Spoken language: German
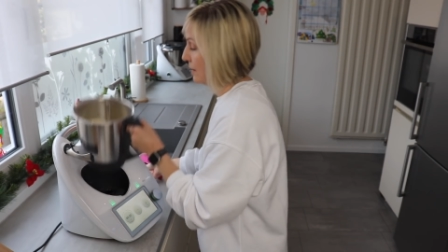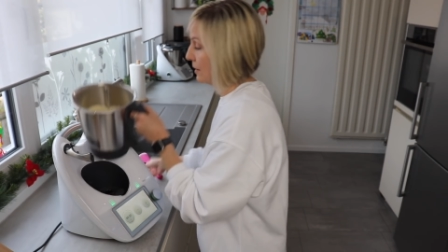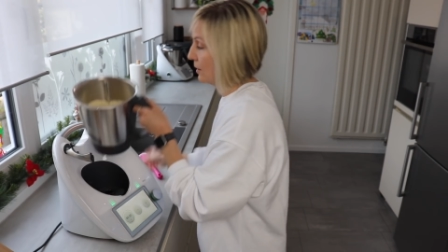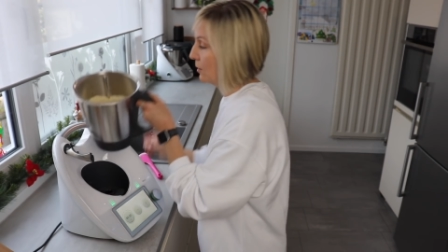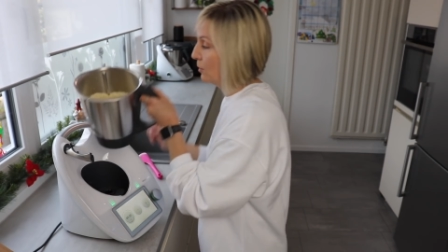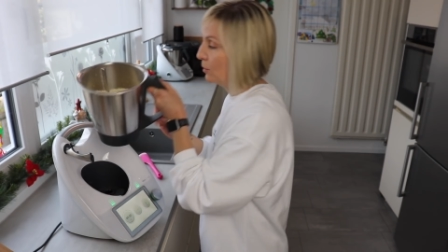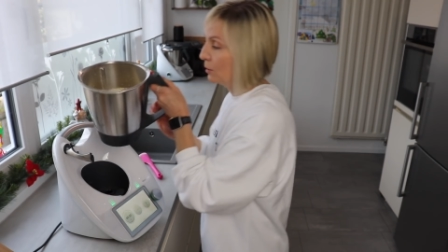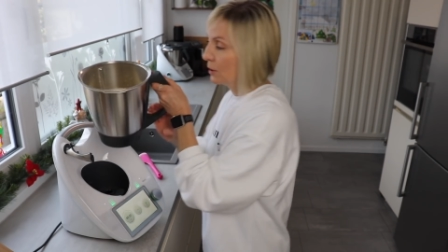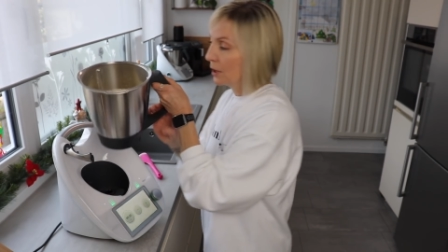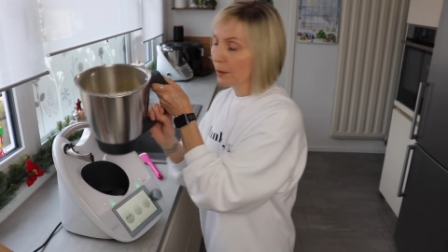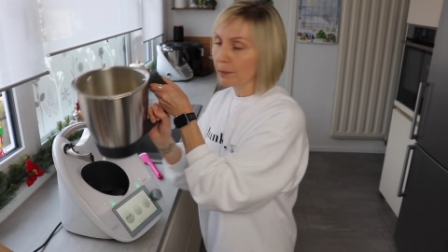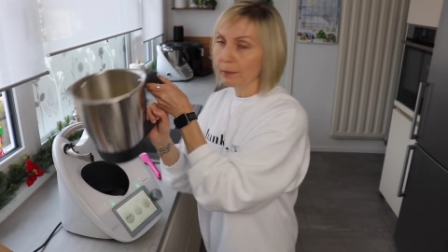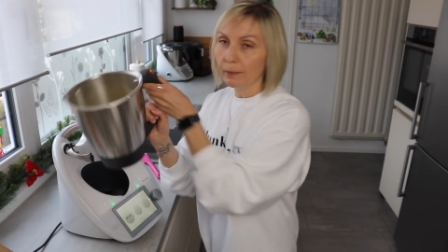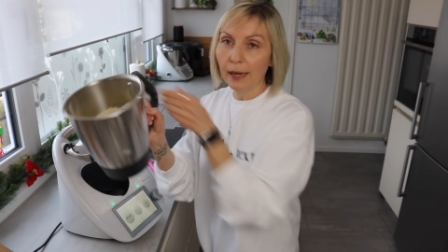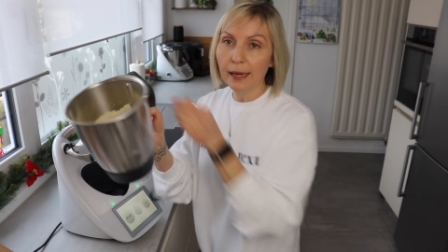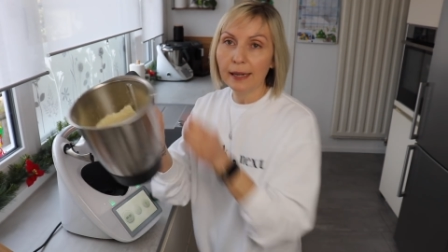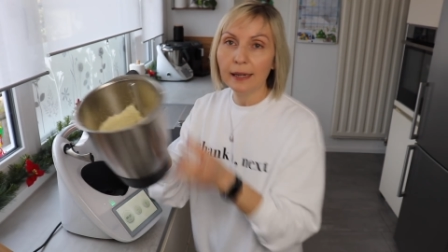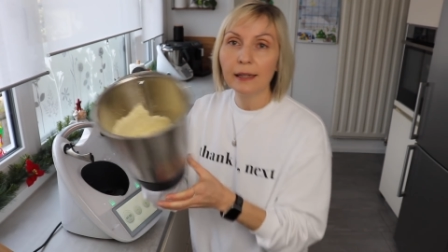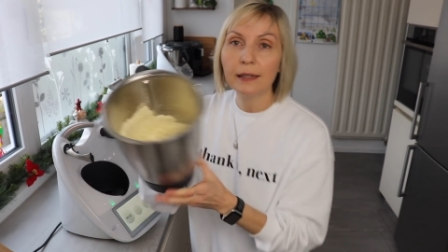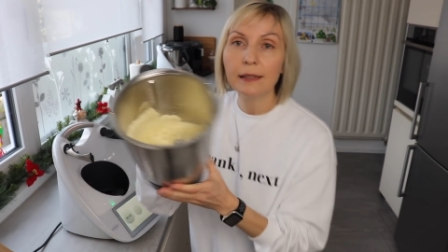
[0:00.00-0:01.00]
So, die
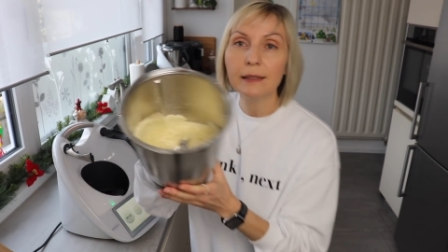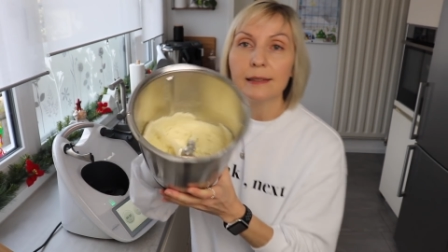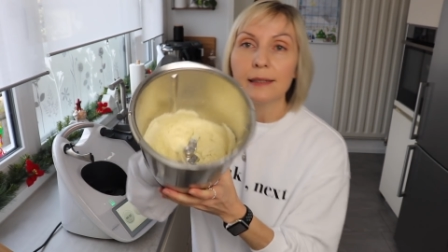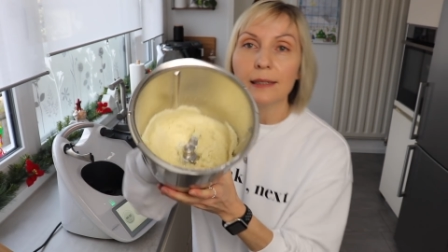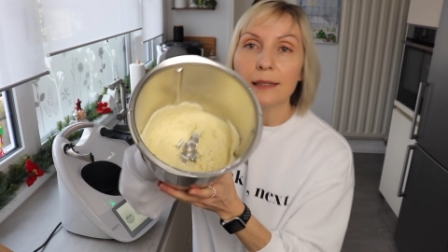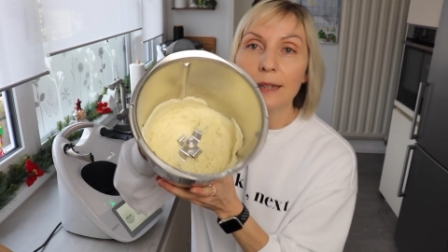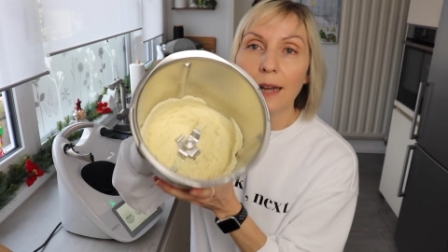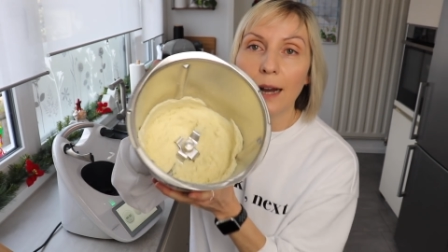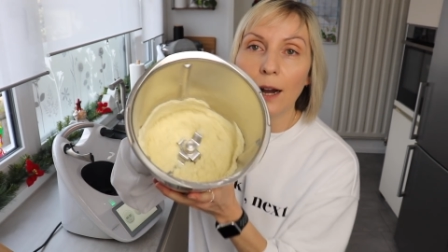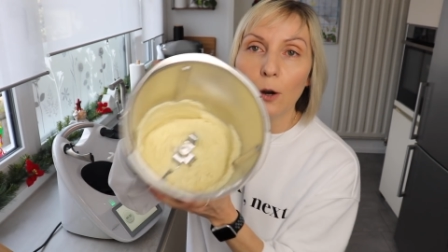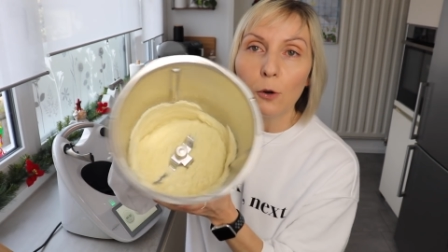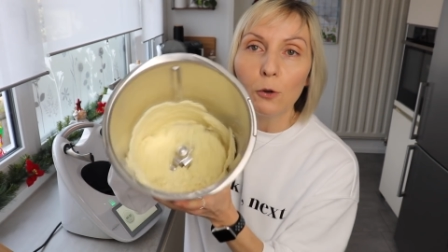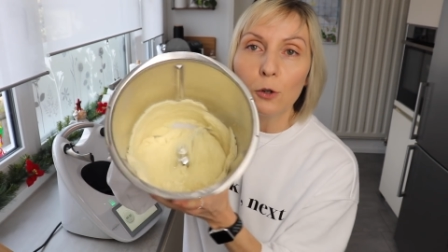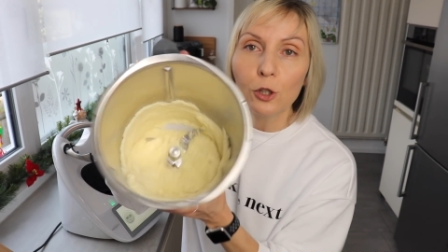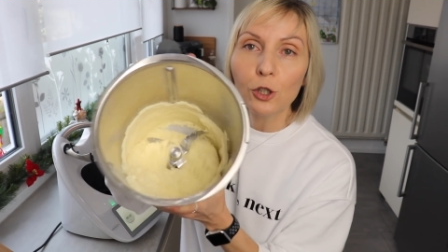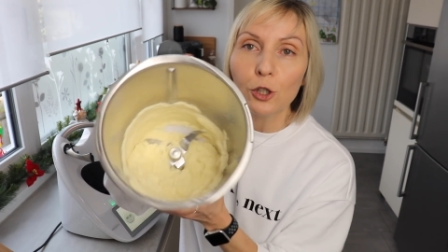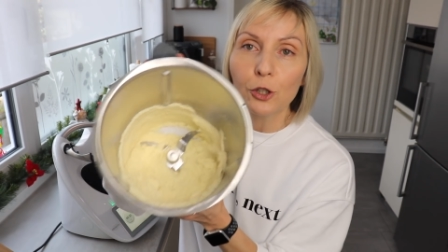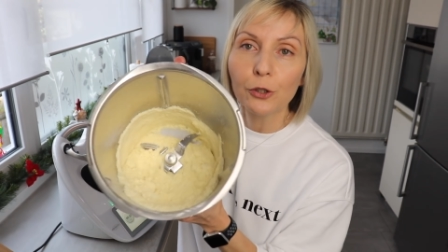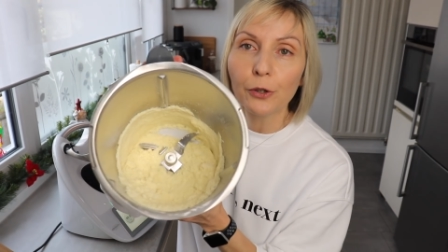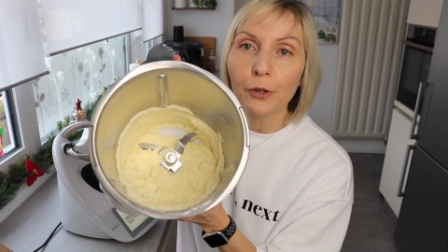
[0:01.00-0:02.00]
Mandeln sind auch
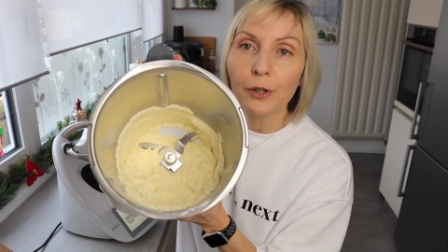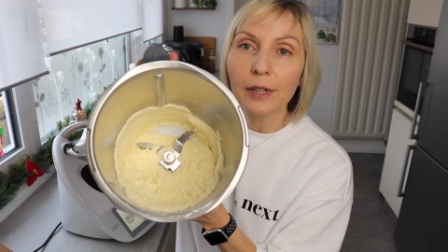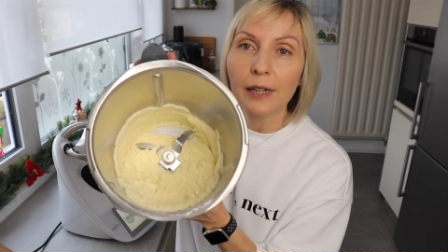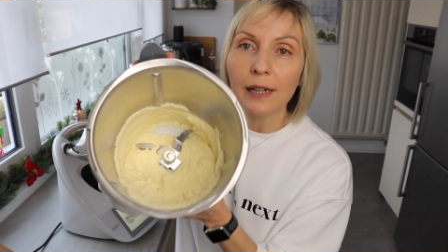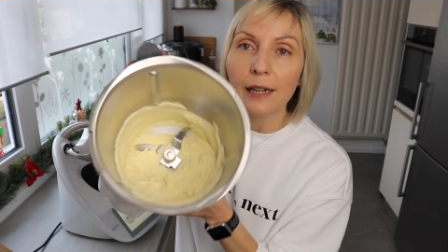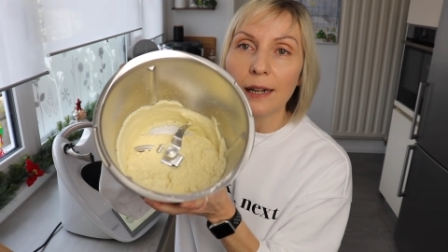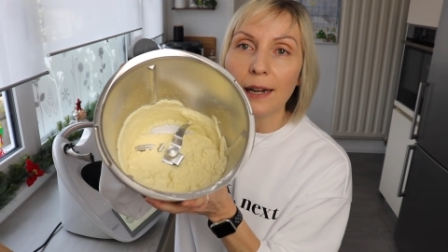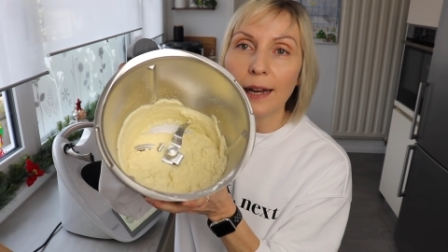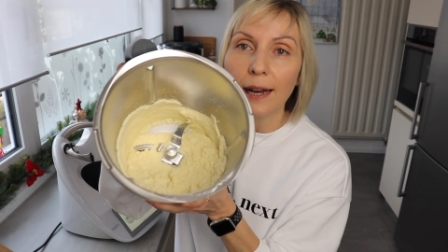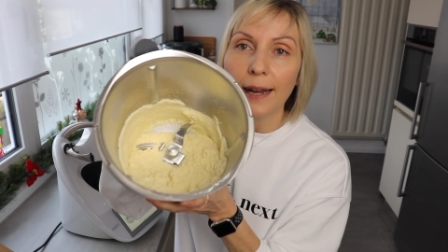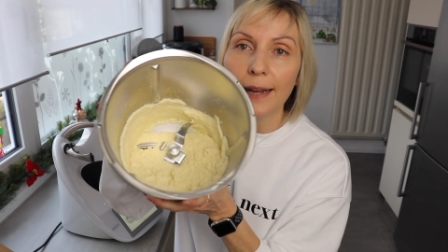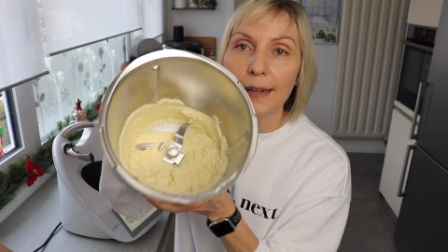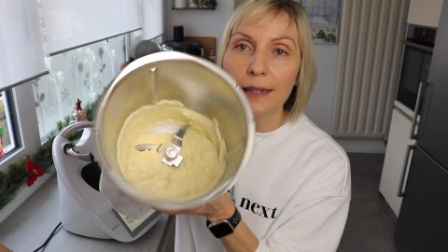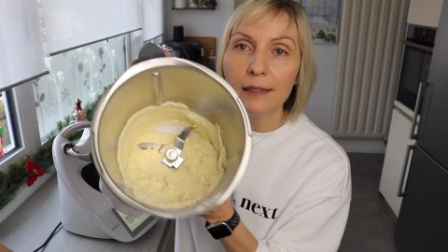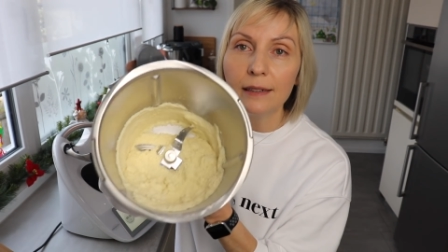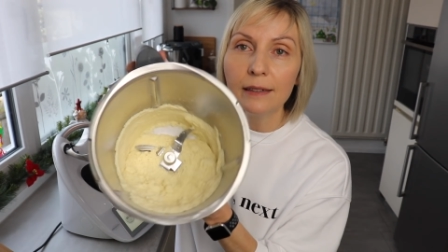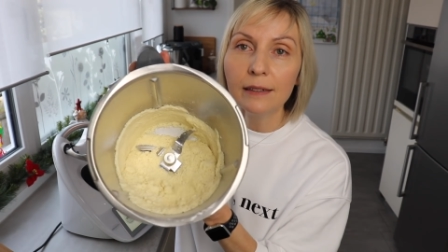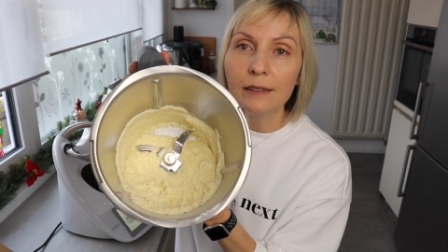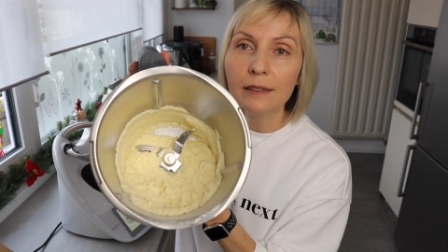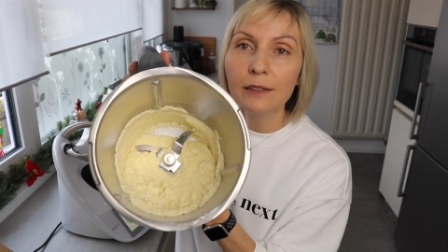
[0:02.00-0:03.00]
schön klein.
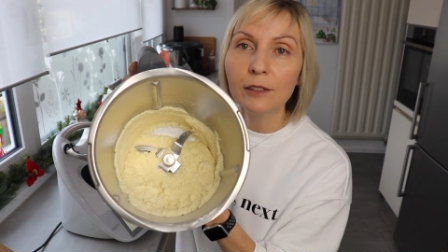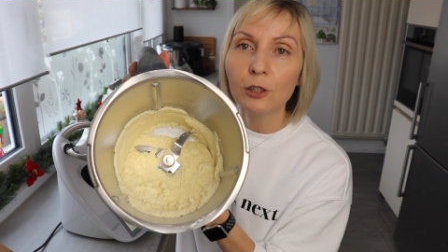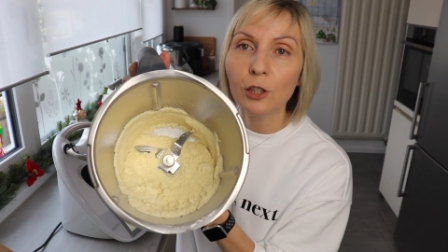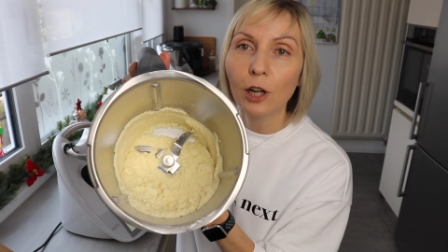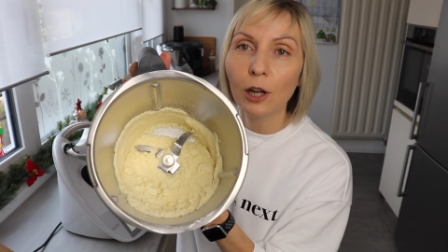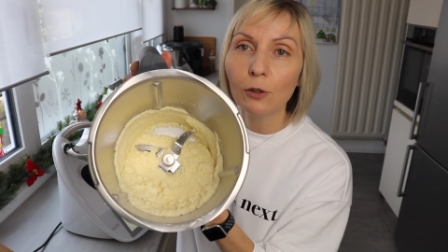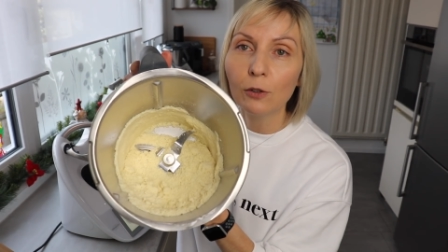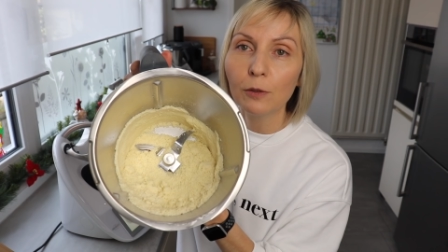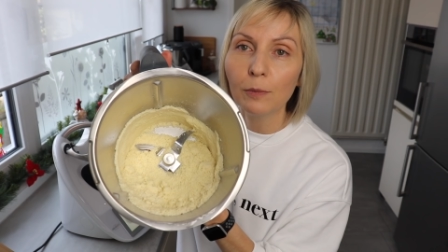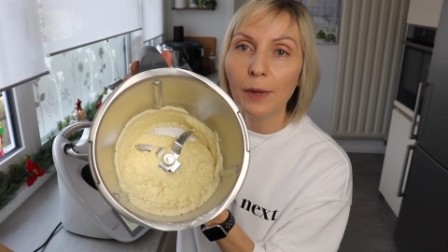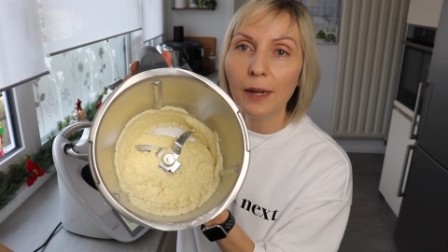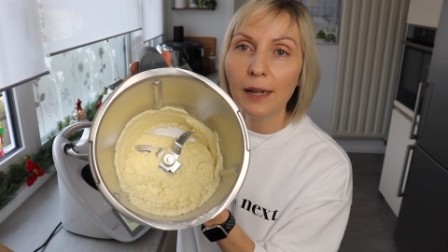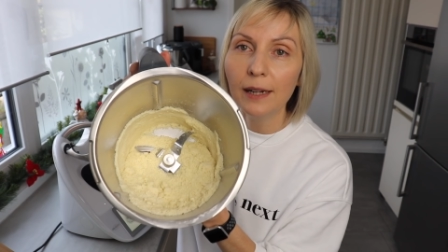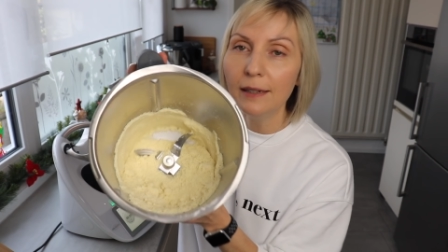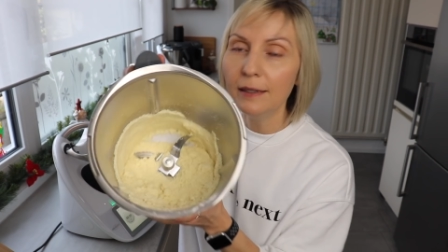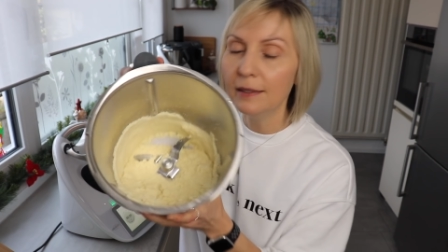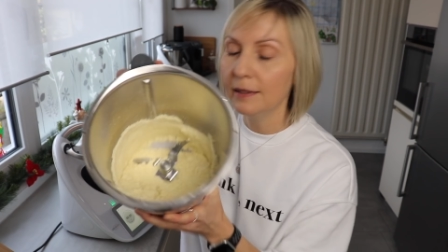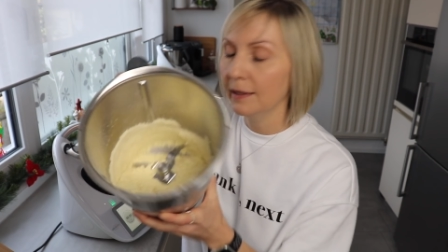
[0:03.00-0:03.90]
Schaut mal.